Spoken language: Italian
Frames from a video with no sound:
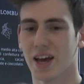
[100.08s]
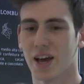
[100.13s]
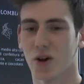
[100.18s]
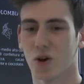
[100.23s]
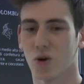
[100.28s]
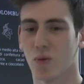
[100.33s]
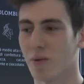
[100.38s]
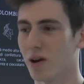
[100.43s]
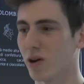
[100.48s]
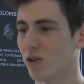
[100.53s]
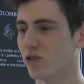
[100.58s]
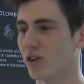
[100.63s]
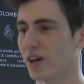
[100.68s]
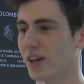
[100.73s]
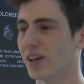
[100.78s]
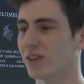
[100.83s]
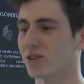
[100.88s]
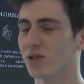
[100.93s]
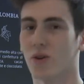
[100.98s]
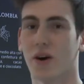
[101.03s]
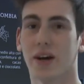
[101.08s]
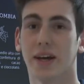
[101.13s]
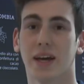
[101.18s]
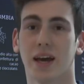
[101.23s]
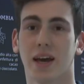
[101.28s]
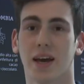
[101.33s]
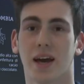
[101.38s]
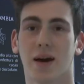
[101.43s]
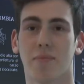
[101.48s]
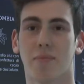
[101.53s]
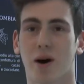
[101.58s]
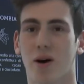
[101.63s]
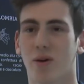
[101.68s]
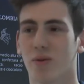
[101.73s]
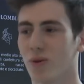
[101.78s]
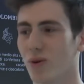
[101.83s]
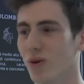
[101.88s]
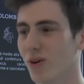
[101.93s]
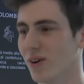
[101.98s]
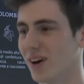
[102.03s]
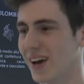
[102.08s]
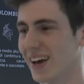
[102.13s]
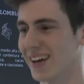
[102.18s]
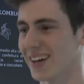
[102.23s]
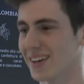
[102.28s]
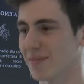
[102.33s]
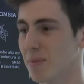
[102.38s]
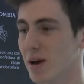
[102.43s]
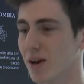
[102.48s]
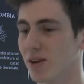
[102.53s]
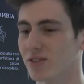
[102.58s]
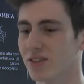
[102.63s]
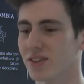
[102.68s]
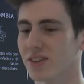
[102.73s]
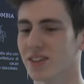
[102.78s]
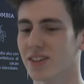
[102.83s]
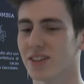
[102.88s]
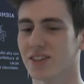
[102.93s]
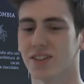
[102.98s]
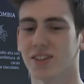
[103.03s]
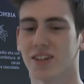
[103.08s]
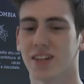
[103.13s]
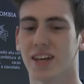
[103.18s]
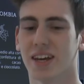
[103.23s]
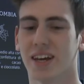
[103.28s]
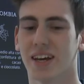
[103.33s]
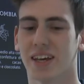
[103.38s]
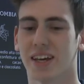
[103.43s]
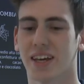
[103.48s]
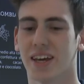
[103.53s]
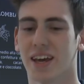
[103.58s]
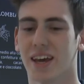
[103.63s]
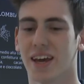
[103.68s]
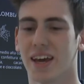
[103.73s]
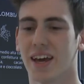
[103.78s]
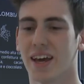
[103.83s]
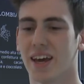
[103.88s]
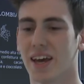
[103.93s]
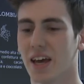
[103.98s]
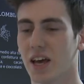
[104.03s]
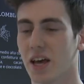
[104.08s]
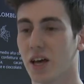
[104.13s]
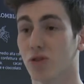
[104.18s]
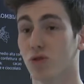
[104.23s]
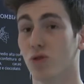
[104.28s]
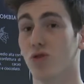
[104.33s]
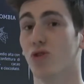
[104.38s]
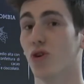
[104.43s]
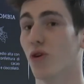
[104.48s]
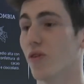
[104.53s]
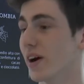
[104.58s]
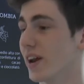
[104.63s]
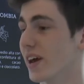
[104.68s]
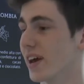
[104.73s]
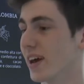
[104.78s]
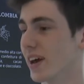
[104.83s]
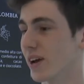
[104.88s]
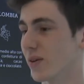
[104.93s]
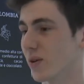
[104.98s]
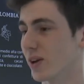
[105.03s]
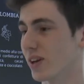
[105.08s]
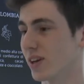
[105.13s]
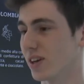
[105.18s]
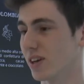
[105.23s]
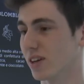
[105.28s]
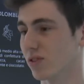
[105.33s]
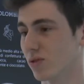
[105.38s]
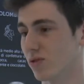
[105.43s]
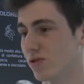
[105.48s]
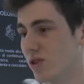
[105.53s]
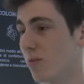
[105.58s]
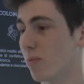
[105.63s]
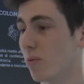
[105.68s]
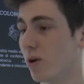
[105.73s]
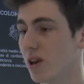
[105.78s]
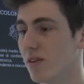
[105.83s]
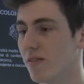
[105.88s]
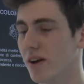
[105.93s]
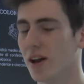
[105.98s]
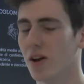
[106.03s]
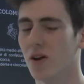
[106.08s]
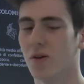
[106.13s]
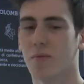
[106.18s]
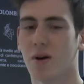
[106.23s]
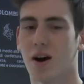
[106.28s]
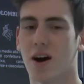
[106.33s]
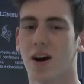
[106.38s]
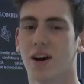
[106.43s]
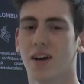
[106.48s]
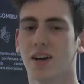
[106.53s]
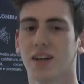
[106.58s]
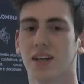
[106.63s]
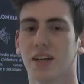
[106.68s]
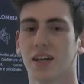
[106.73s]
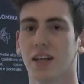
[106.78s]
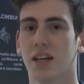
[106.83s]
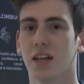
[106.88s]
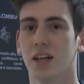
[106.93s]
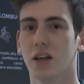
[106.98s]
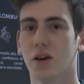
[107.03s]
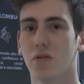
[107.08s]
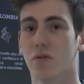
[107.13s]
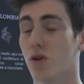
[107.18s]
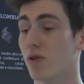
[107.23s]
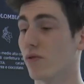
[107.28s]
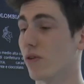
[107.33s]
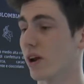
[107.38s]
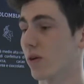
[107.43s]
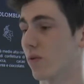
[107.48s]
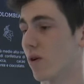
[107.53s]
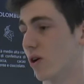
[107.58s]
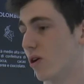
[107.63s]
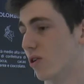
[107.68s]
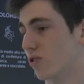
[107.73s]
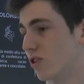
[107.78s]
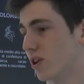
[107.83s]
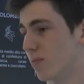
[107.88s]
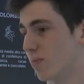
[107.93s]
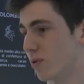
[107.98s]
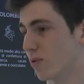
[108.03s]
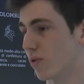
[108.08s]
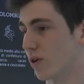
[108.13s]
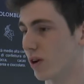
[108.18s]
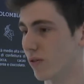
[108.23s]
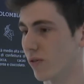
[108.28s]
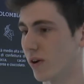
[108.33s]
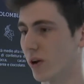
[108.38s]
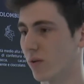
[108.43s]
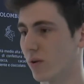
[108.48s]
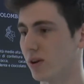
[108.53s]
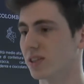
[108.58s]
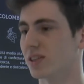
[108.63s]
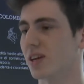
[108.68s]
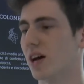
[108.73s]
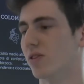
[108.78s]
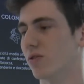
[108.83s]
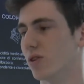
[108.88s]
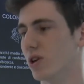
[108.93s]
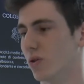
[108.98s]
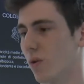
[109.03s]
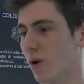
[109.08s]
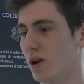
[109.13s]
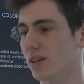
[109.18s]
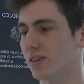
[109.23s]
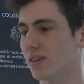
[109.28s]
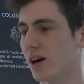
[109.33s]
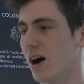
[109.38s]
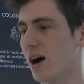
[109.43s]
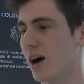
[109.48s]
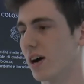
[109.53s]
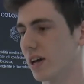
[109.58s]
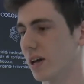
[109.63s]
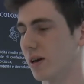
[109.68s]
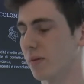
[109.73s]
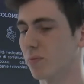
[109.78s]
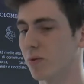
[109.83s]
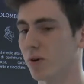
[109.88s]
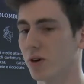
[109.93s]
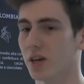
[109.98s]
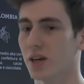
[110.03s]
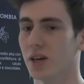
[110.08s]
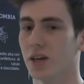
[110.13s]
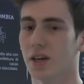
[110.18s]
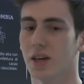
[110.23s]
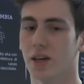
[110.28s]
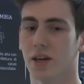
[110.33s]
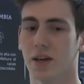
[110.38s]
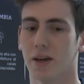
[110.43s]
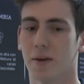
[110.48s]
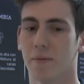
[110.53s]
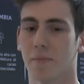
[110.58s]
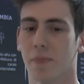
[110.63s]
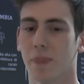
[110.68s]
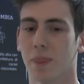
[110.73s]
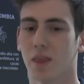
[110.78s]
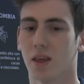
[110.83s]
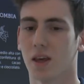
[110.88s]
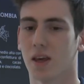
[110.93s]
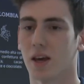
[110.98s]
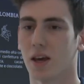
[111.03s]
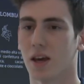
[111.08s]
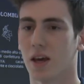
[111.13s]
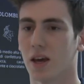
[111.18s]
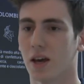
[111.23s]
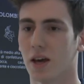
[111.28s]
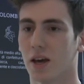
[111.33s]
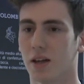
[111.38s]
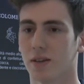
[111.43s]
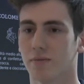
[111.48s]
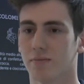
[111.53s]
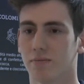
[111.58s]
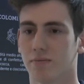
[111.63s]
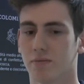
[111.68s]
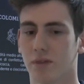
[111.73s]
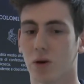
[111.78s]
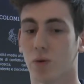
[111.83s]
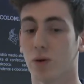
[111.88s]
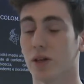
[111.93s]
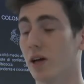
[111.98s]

come ho già detto anche a Paolo è bello sentirsi dire che sono giovane e quindi sono già a un buon livello ma voglio fare qualcosa di più, voglio fare quel salto di qualità che poi eh, a cui